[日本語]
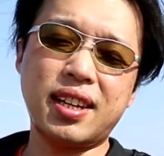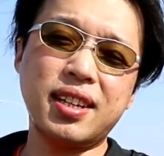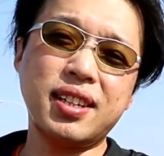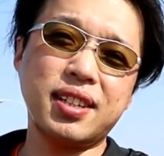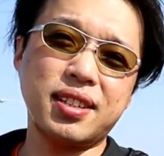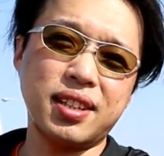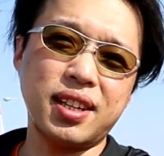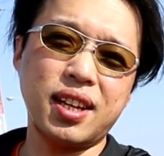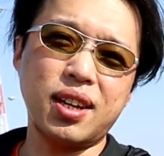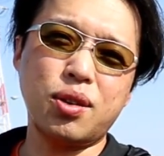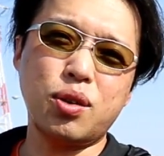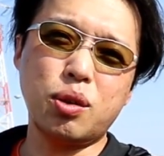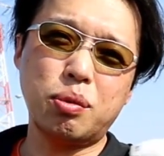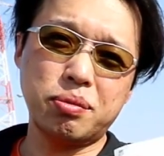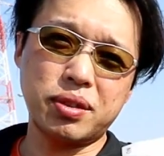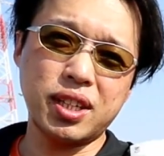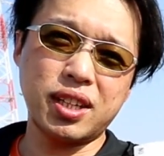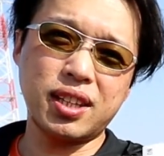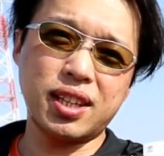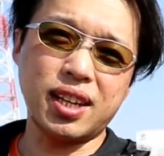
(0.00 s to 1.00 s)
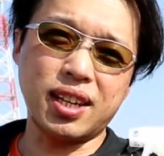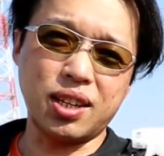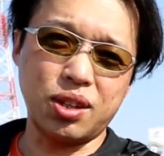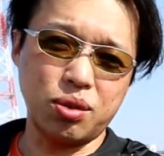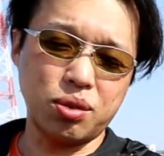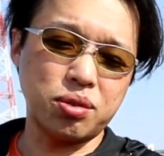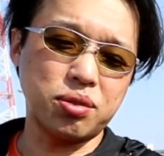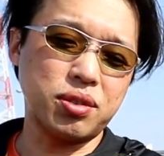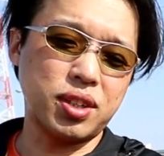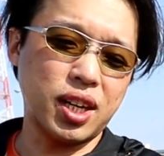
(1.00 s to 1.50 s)
最近ですね、ホームセンター
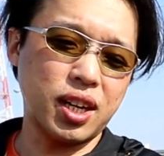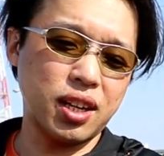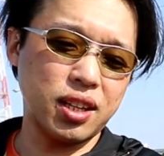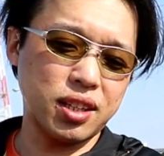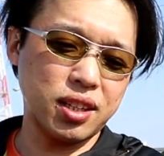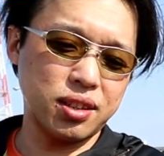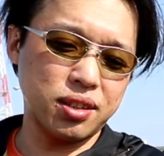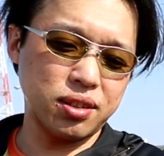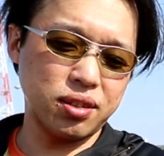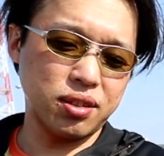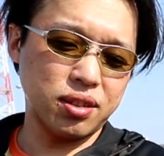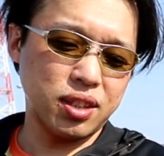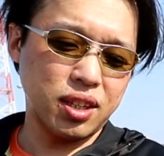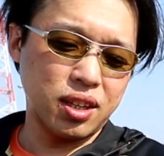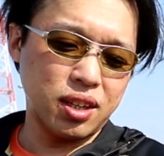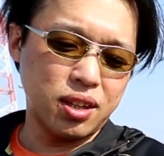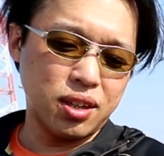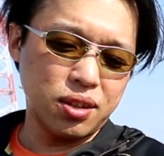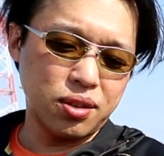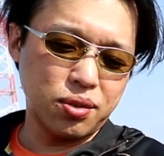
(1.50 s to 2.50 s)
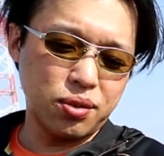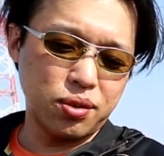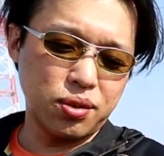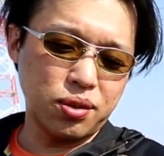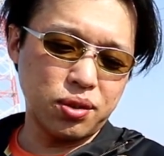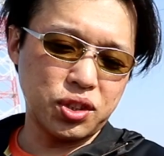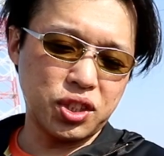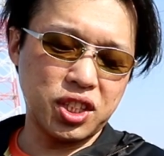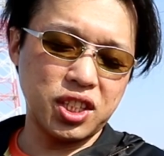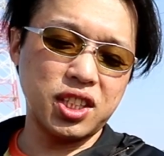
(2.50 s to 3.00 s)
によく売られてる、こ
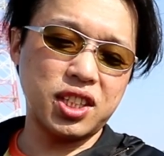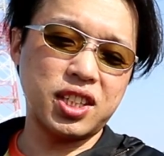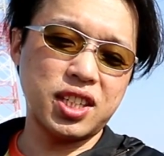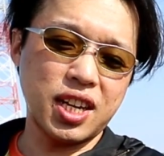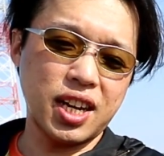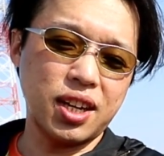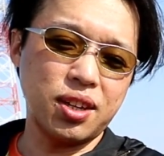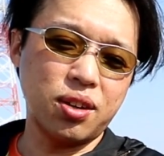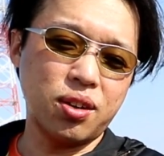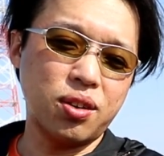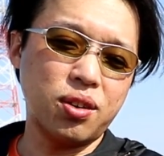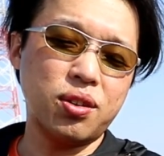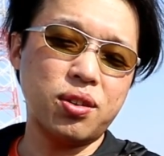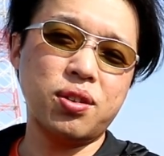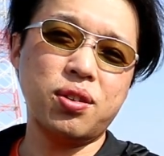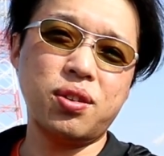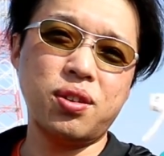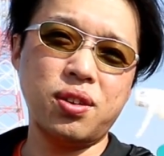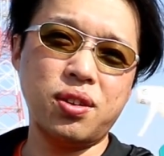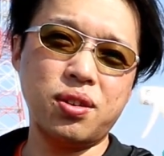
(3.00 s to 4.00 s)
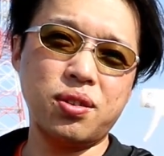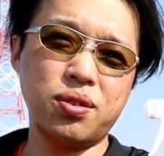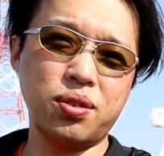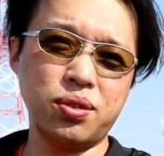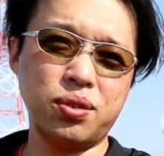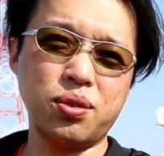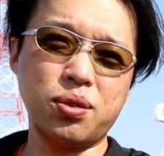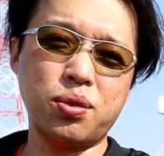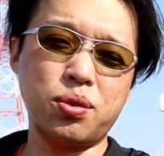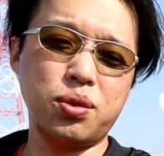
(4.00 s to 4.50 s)
の シーシーアイ の
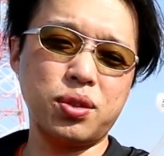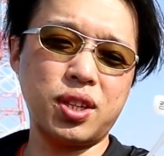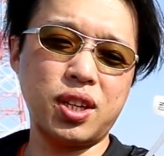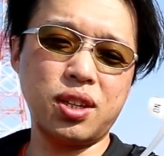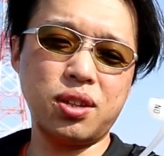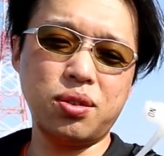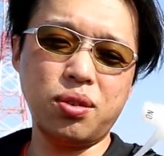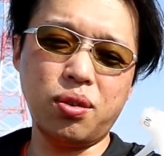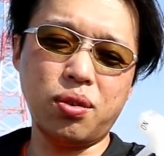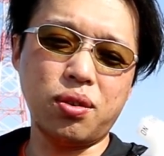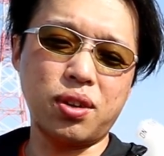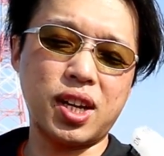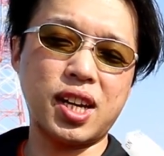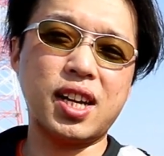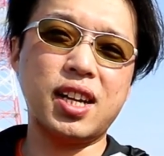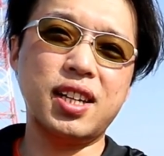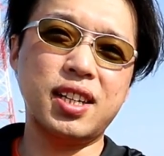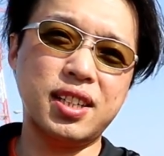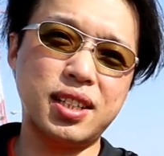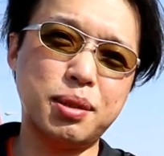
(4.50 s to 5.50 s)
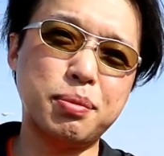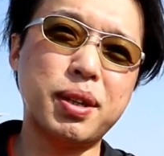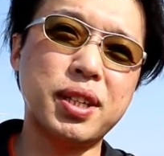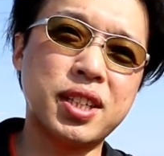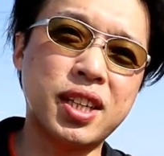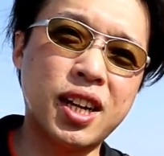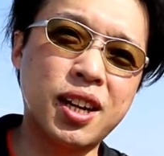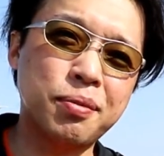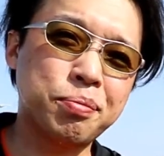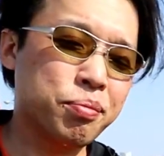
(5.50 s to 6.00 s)
このコーティングをしま
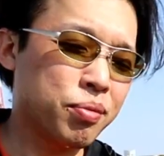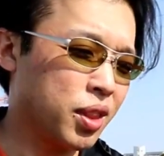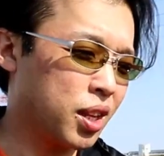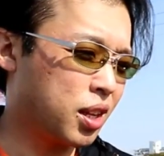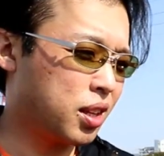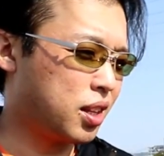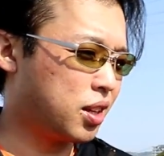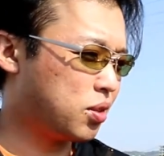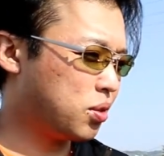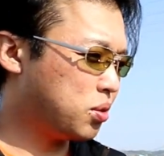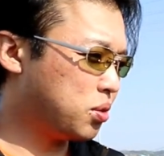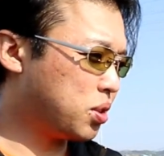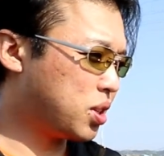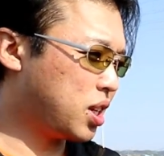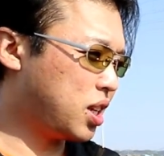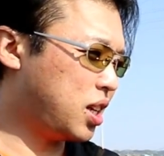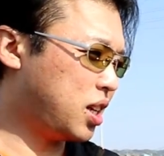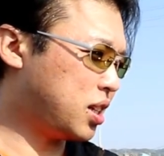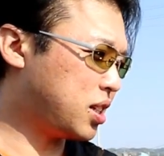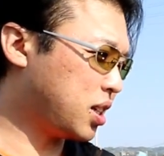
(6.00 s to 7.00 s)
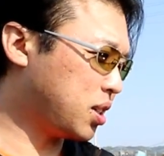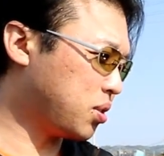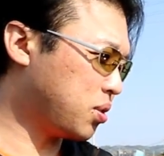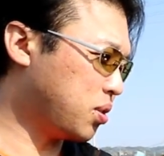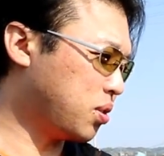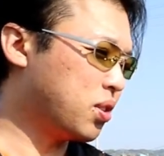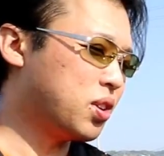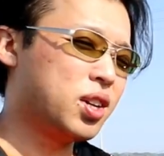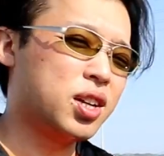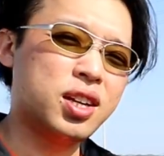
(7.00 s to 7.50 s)
した。で、その時にちゃん
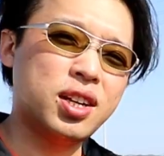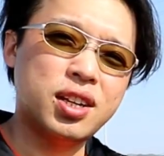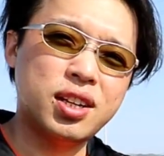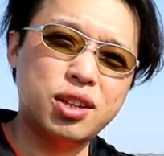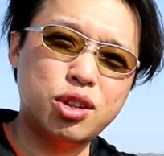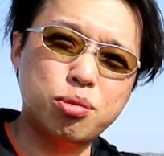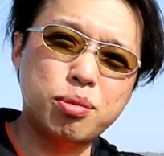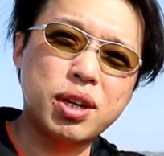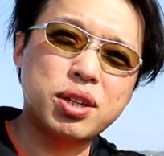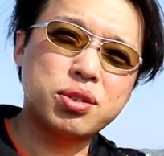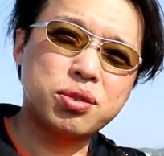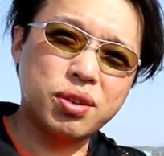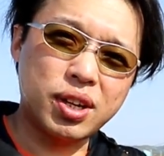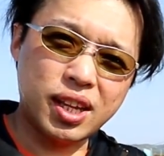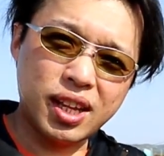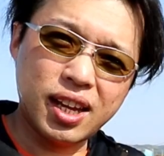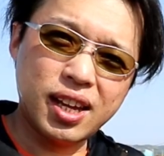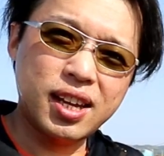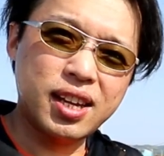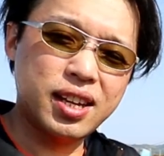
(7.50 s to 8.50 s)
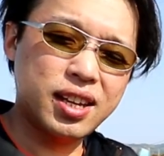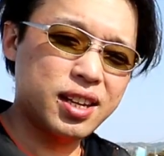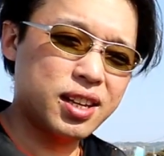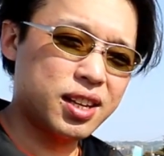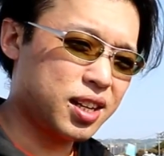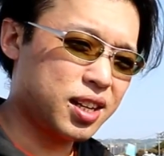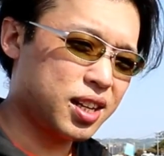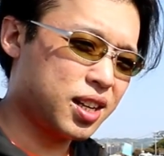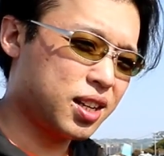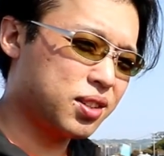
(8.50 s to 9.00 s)
と油膜取りね、
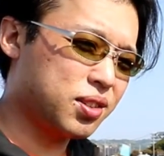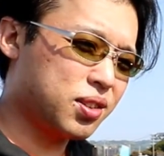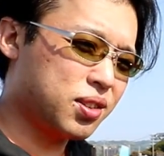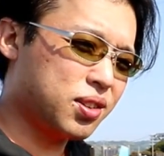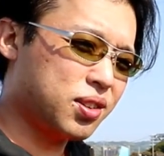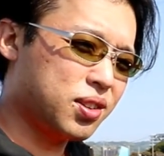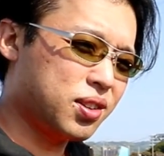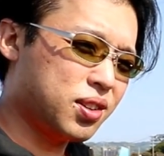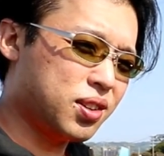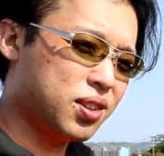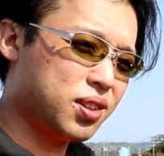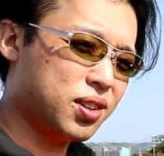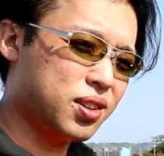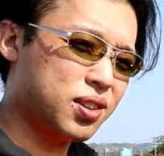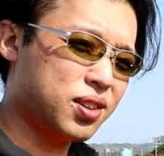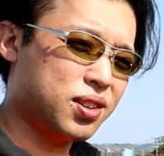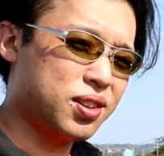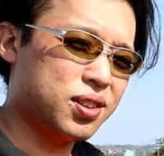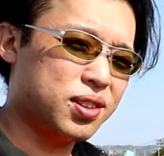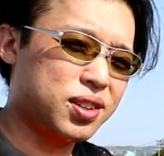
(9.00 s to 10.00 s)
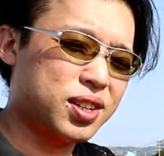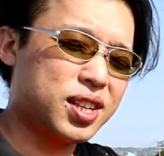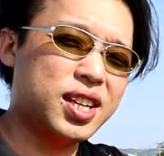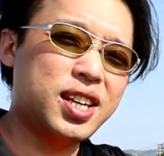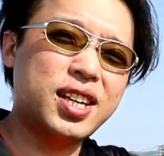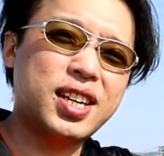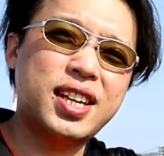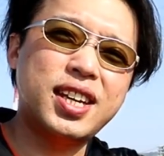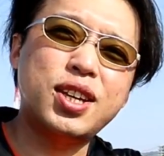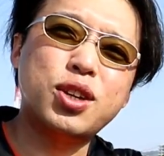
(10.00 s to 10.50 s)
あ
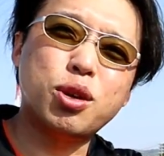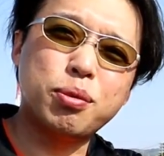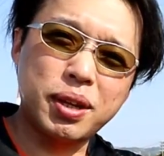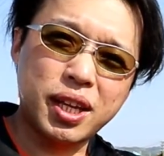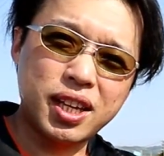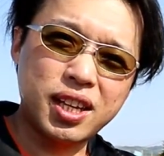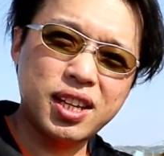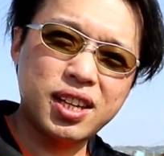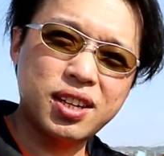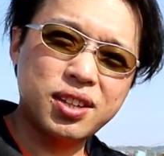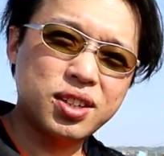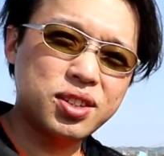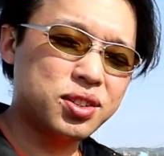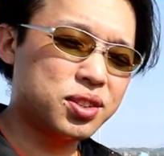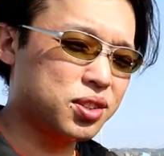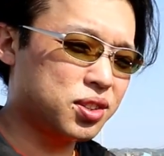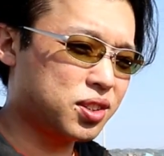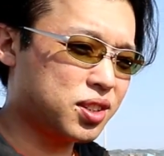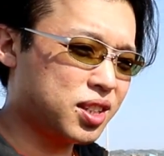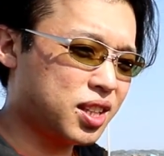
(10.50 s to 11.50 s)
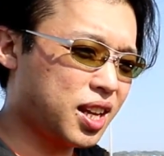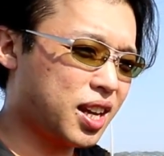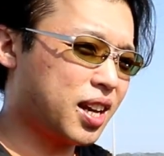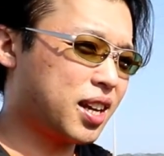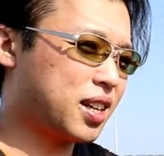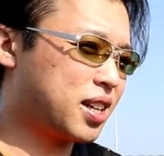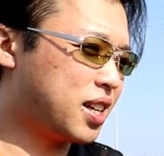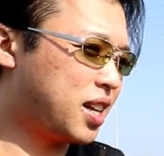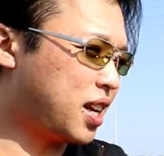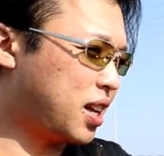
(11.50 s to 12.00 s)
のー、黄色瓶を塗っ
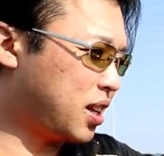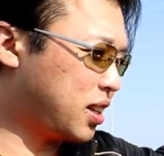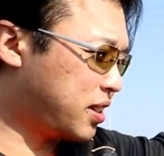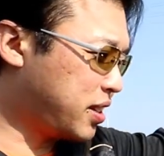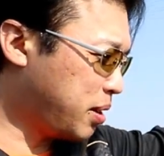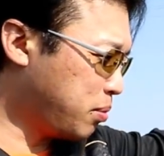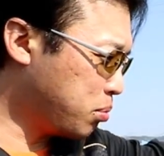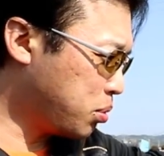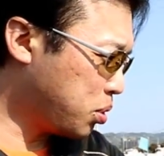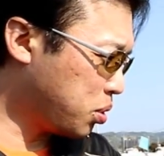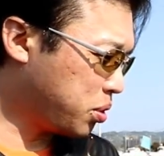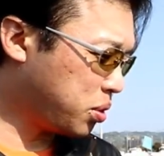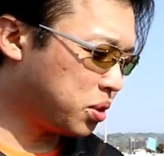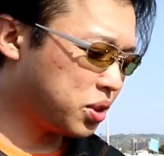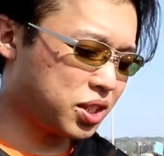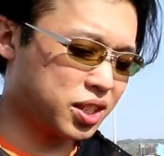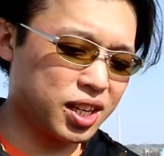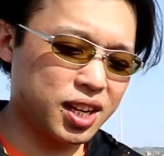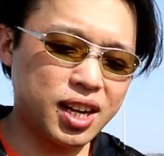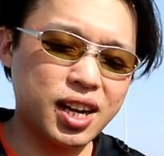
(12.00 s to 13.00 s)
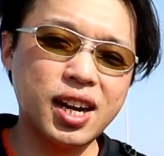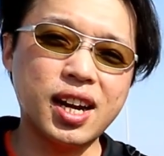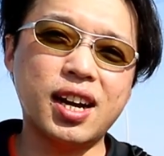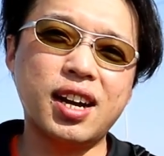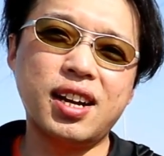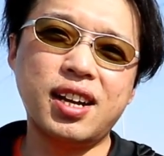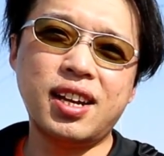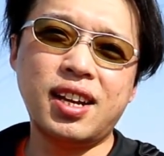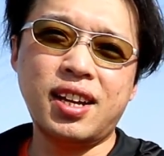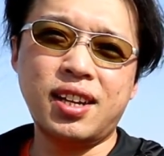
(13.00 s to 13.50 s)
て、綺麗に全部落としてか
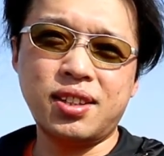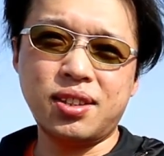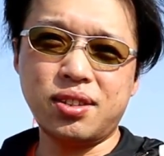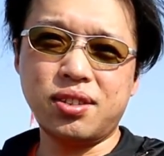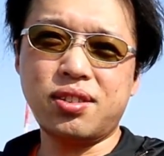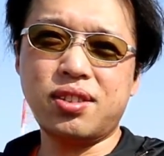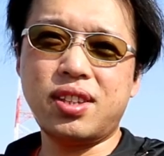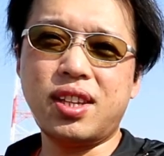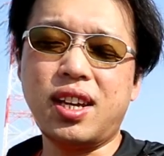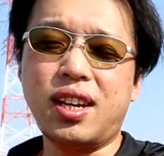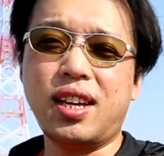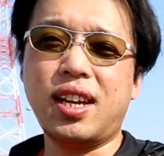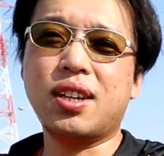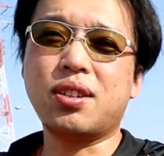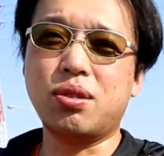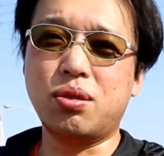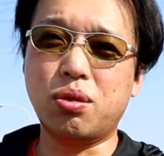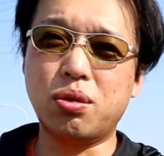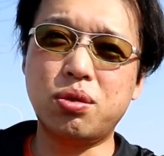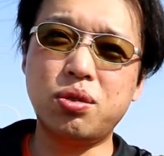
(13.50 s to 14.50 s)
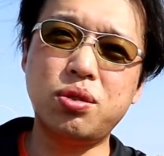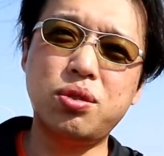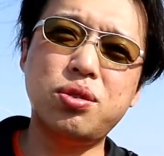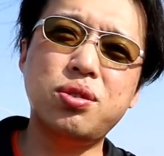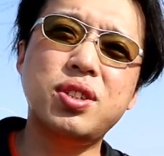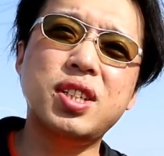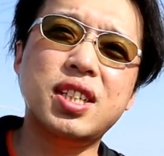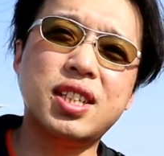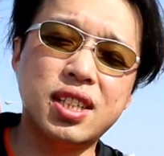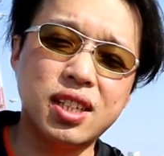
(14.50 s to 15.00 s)
ら塗って、約ろく
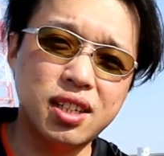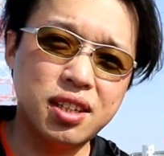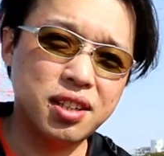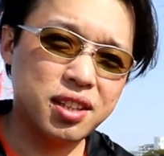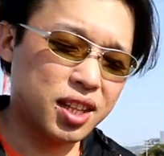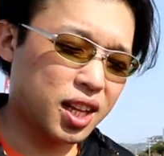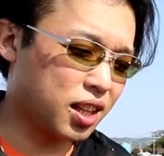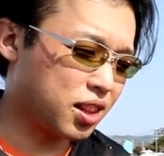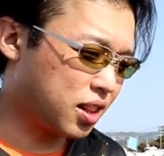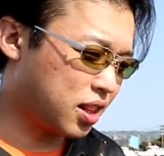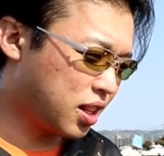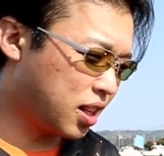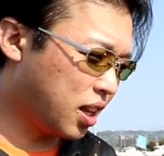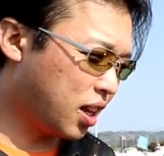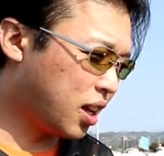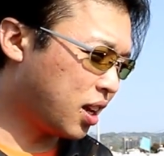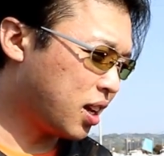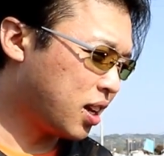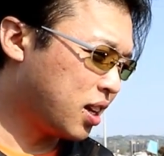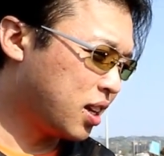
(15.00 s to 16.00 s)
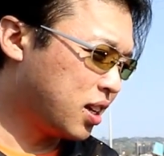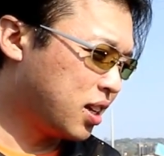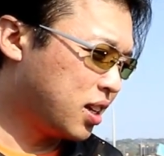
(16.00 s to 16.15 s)
じゅうにち経って、